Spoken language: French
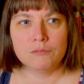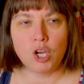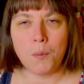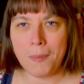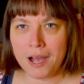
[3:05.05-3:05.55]

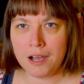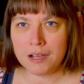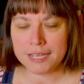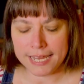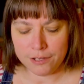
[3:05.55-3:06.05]
comment
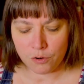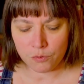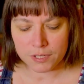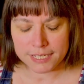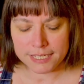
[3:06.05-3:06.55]

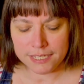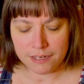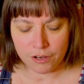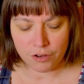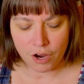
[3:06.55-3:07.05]
quelqu'un qui
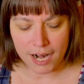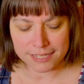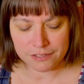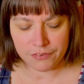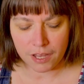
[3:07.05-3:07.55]
euh, a la
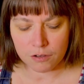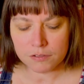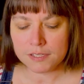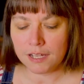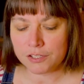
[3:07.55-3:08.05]

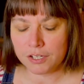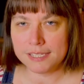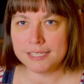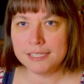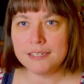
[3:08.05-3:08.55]
différence, dans ce
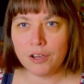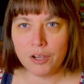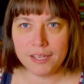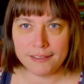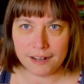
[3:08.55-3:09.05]
cas-ci,
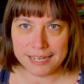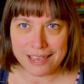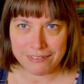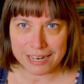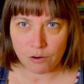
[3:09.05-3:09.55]
euh, qui est en lien
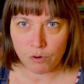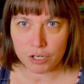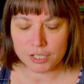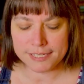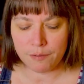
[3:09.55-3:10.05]
avec la couleur
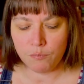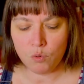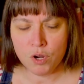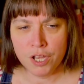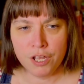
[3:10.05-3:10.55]
de sa peau,